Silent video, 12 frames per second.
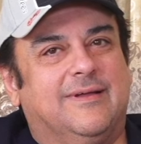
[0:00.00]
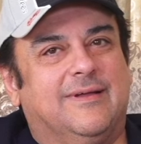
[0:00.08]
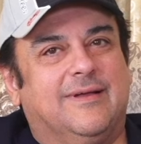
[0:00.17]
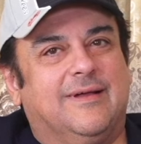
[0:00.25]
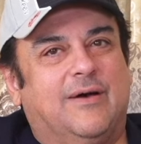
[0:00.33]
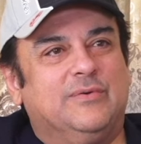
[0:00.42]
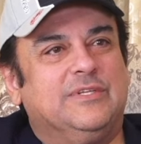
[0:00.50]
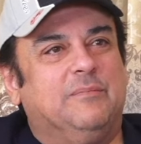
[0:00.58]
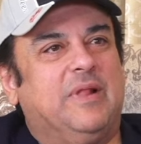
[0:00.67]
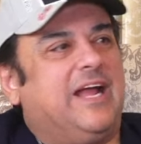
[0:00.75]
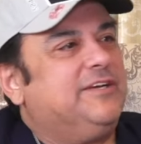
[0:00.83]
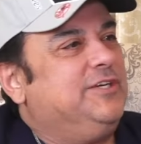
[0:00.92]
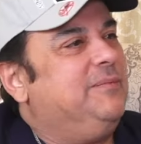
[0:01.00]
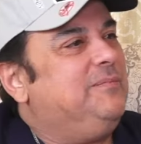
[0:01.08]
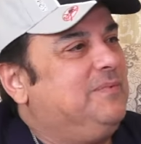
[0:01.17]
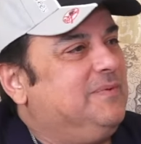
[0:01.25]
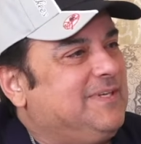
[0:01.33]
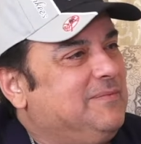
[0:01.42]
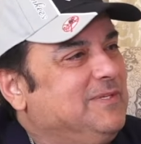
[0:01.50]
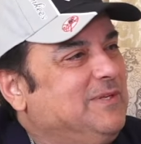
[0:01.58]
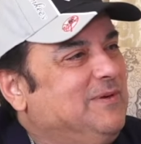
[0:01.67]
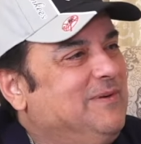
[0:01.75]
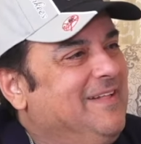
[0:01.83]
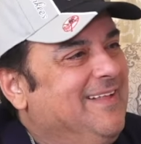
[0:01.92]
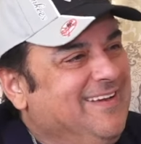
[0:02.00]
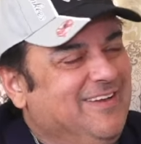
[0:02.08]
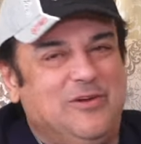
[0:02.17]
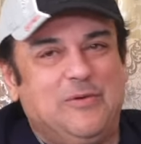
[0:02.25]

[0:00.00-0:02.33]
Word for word: आई वाज द ब्लैक शीप समझ लो यू नो